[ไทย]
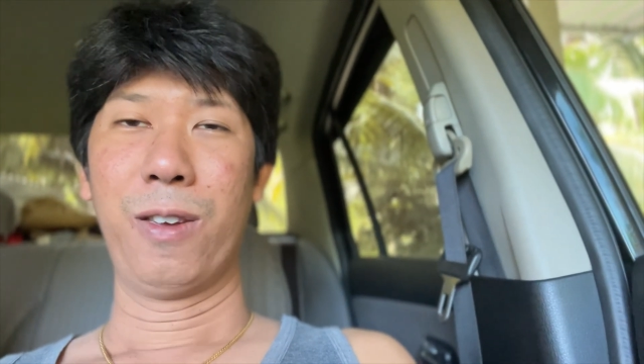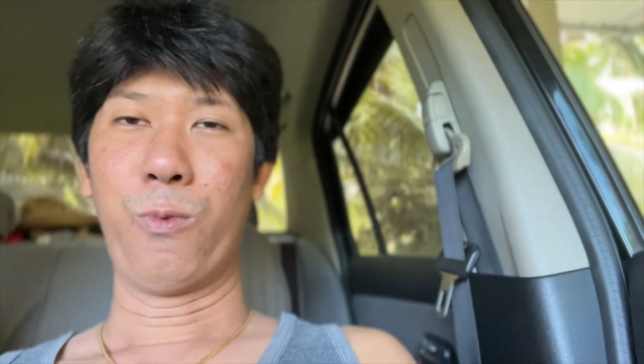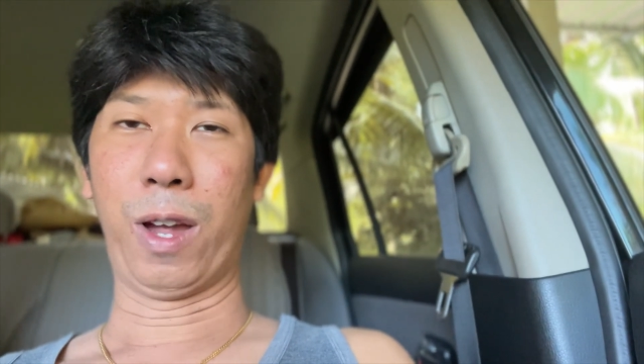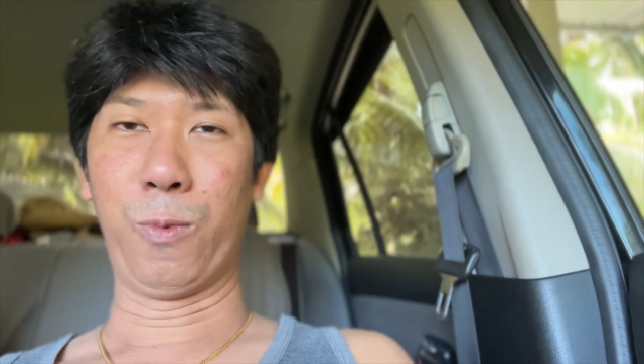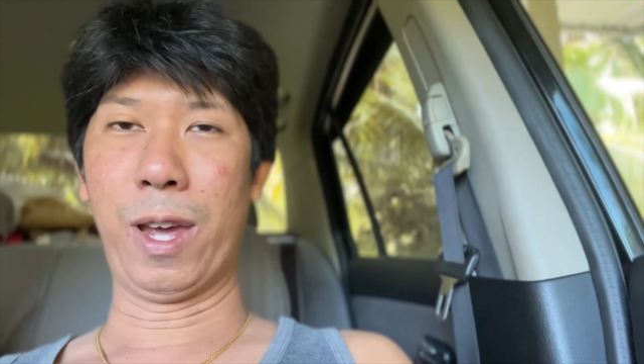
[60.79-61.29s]

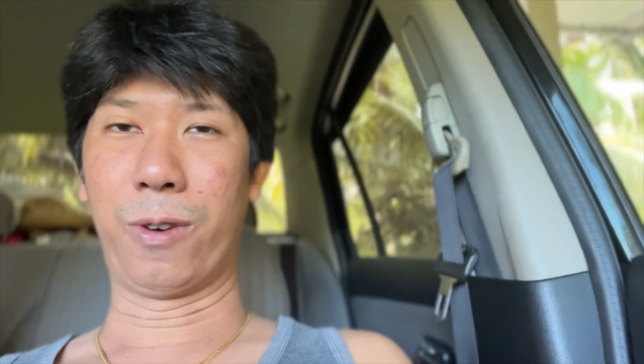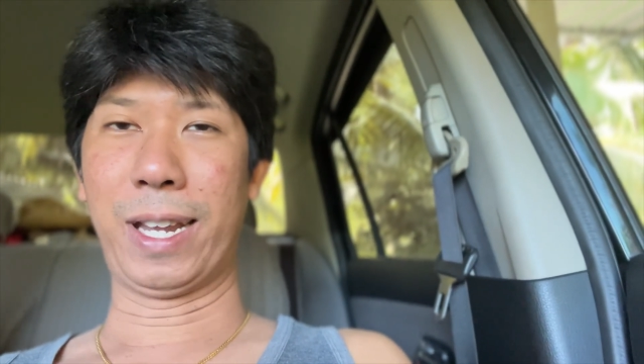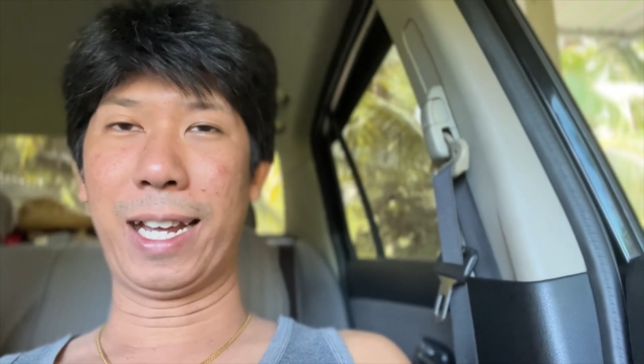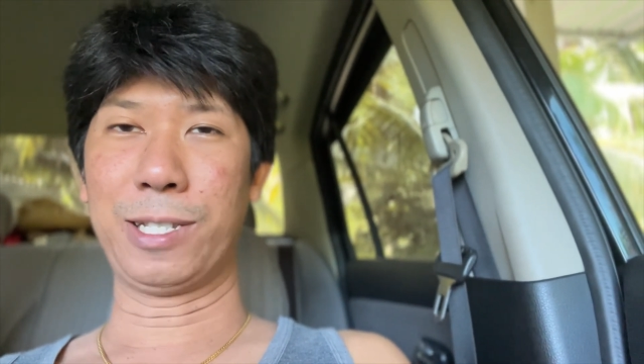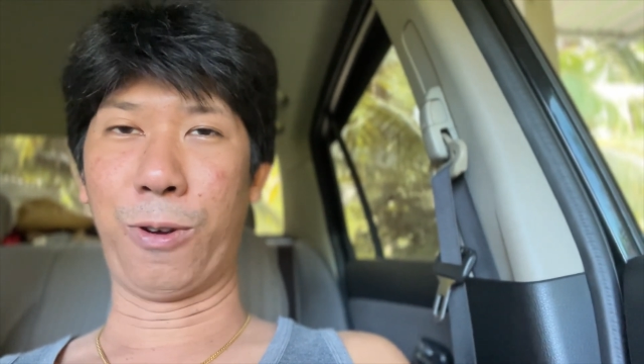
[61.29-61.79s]
หวานแหวว
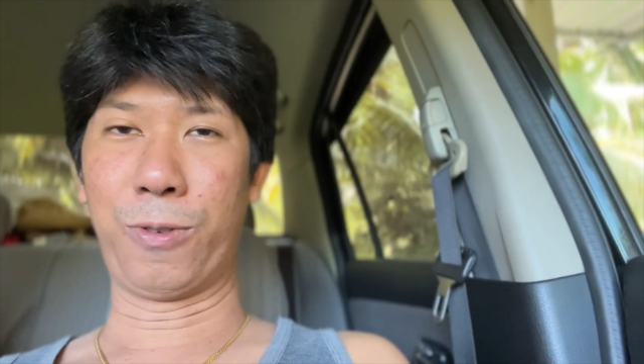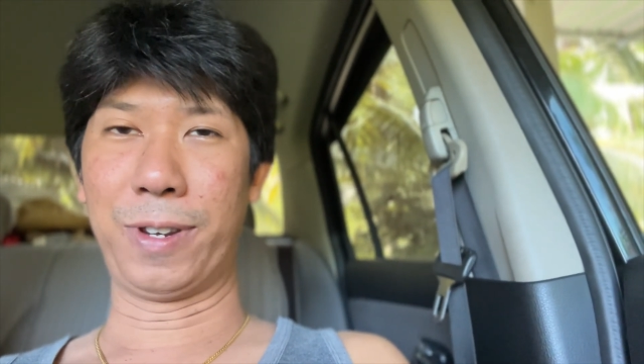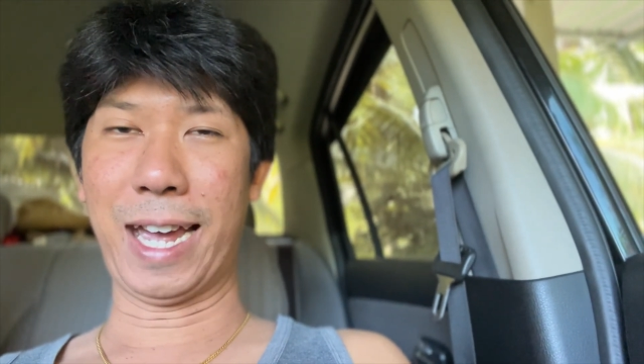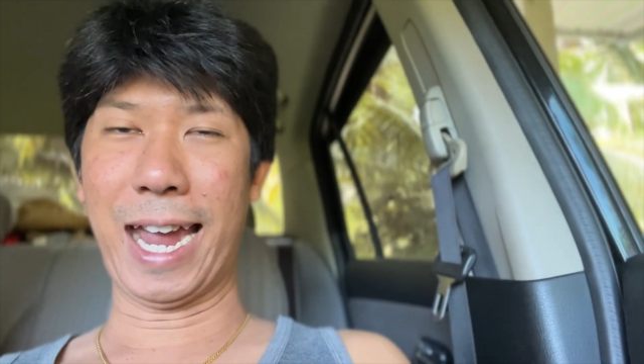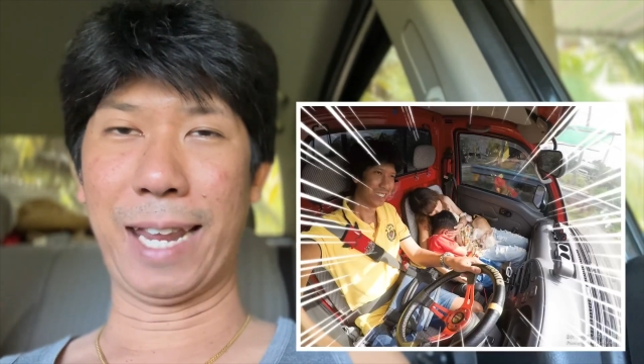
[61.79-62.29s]
นั่งกันสองคน
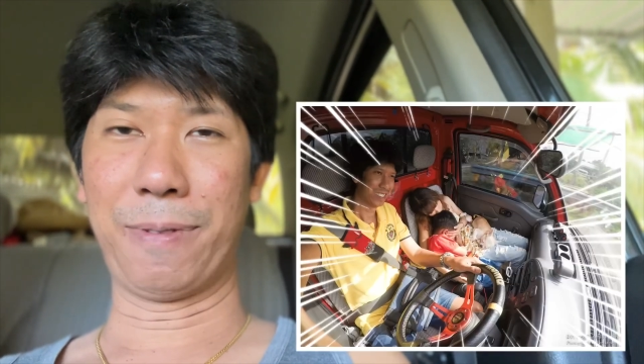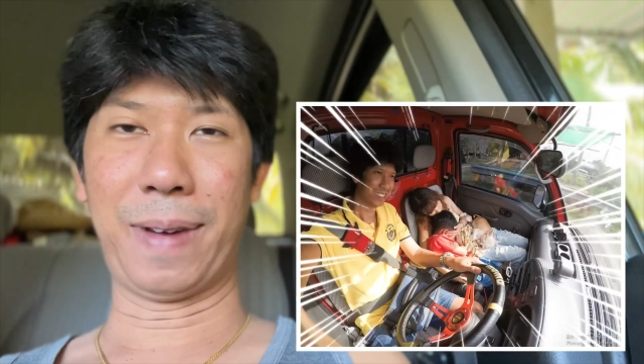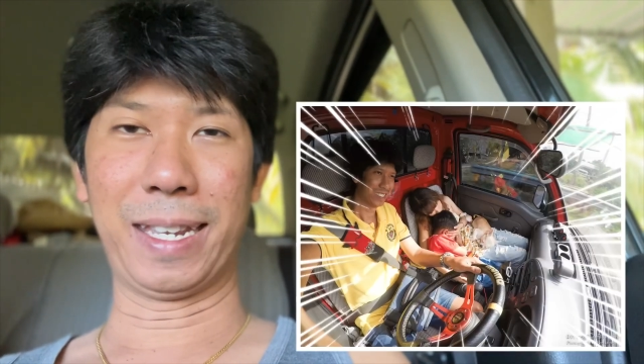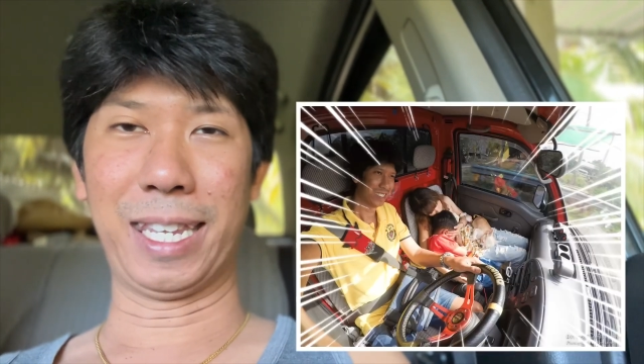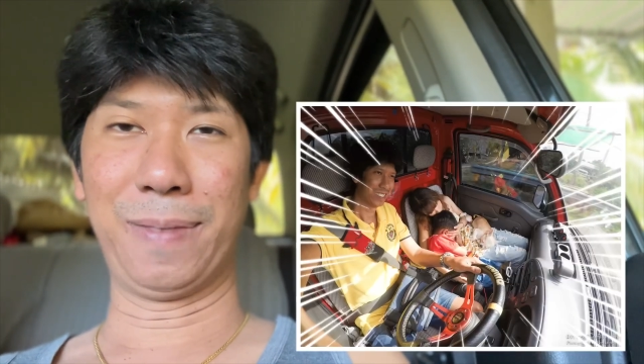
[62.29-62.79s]
ได้อะไรประ
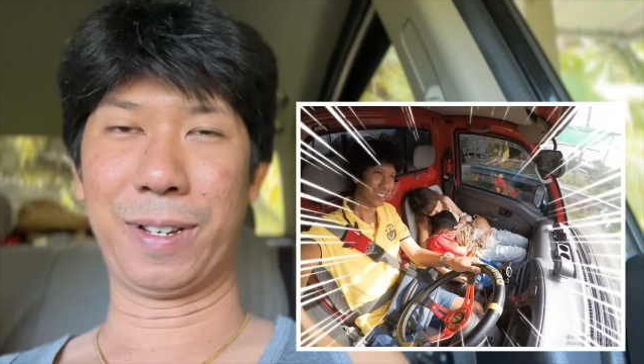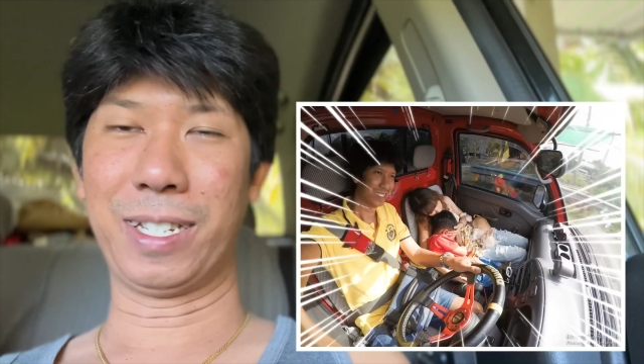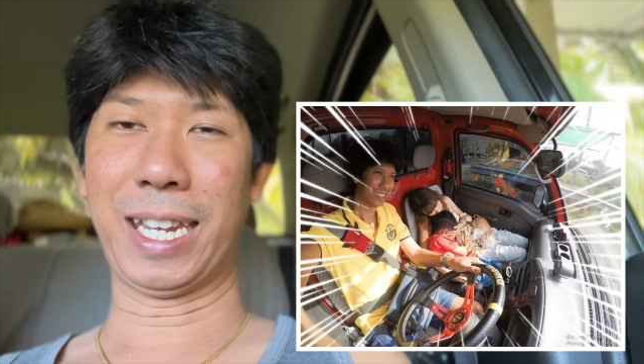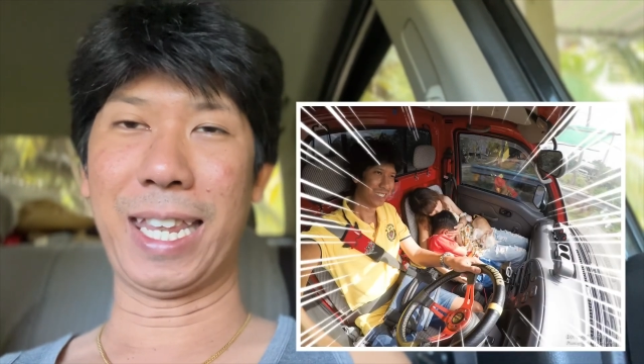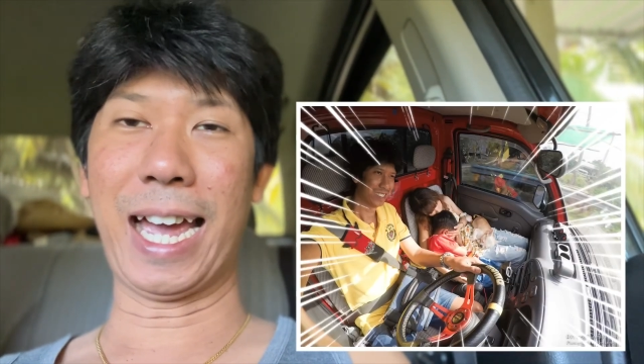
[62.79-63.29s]
มาณนี้มันก็
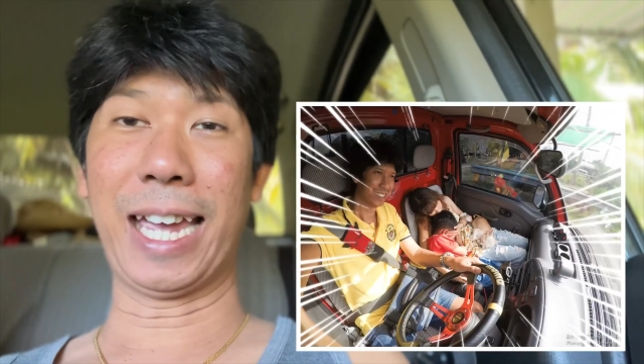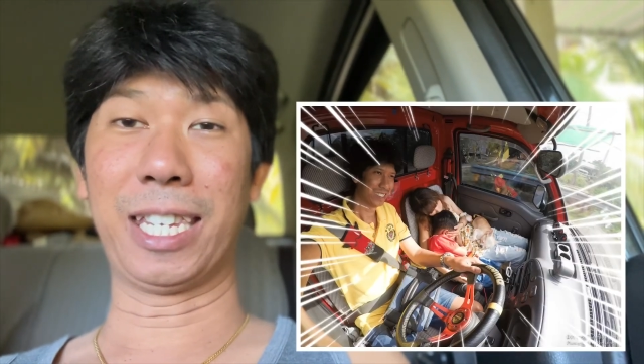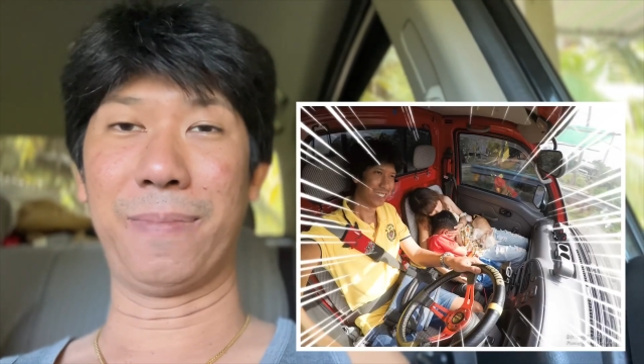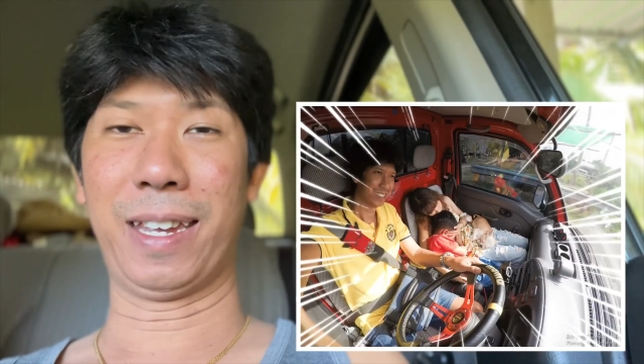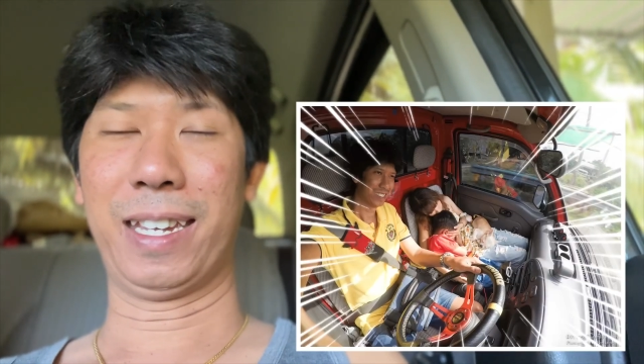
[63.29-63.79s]
ใช้ได้ใช่ไหม